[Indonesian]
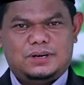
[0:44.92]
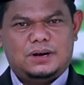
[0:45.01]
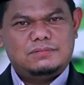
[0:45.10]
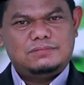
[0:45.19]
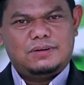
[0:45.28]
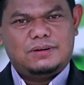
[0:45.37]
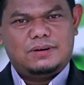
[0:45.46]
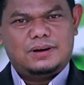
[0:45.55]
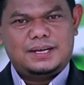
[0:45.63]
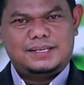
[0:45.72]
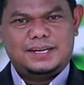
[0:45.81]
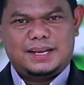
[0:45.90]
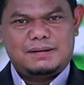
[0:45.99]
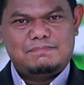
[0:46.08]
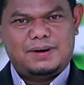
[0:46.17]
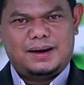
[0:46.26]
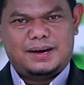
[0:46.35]
Allah adalah
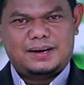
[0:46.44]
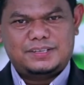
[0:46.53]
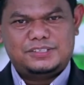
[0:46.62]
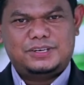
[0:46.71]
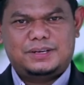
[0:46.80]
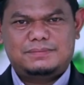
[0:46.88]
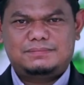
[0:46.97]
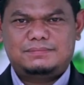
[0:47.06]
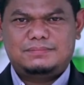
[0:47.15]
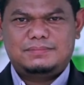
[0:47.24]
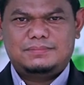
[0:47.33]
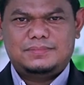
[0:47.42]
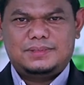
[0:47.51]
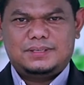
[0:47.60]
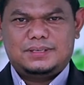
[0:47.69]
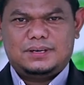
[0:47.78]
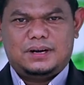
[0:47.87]
maharaja.
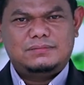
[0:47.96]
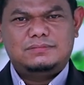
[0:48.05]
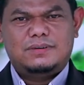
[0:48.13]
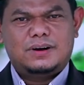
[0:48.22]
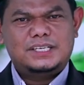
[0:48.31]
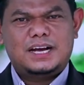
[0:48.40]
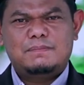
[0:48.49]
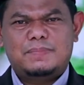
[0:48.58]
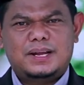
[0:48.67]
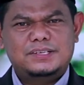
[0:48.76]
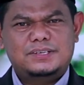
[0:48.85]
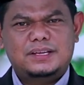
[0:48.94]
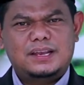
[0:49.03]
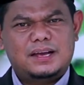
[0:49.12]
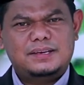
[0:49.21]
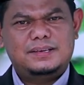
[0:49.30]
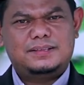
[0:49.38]
Allah yang merajai
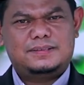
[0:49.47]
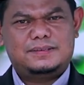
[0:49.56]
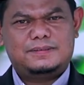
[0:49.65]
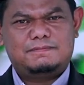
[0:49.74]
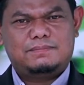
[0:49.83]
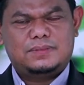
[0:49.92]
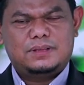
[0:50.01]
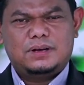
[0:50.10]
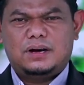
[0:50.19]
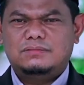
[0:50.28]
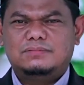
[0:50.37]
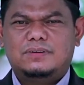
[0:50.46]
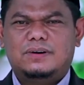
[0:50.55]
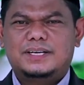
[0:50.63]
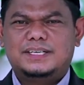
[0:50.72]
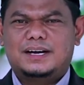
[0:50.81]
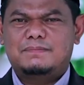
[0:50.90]
langit. Allah
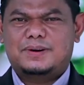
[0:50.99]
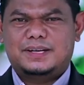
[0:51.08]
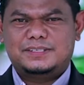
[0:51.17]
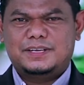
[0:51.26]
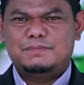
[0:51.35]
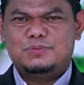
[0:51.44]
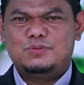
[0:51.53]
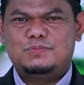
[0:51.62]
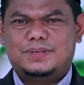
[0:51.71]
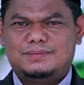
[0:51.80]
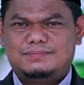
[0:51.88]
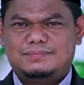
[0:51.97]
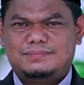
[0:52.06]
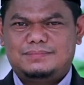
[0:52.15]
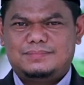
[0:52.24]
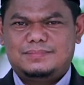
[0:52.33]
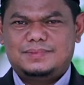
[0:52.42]
yang merajai bumi.
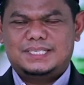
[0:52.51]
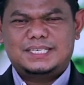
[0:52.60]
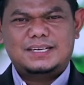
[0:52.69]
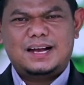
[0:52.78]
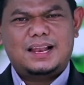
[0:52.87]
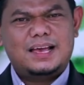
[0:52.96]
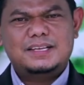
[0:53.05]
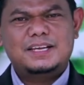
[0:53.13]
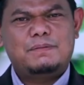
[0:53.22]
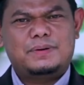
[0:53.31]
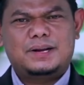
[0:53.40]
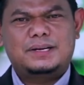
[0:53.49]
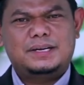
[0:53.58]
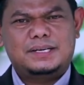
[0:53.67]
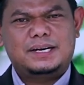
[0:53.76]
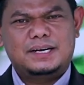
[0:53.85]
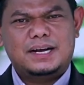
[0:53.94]
Segalanya berada
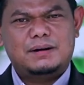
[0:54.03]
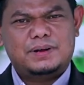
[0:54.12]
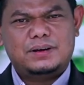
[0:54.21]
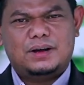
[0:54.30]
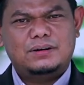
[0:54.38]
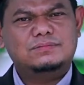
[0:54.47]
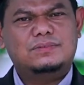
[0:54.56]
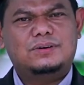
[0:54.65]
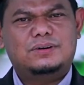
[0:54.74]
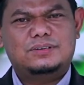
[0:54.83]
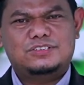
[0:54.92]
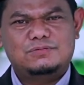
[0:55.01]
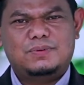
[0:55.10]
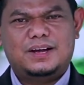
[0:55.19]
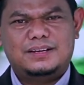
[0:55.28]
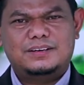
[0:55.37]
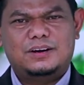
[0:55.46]
di genggaman Allah
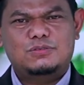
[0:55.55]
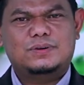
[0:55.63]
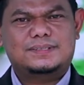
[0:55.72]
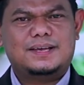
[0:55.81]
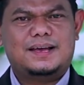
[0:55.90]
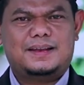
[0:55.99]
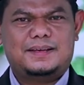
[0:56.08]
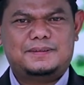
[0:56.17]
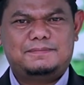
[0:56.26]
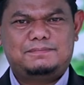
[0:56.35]
Subhanahu wa taala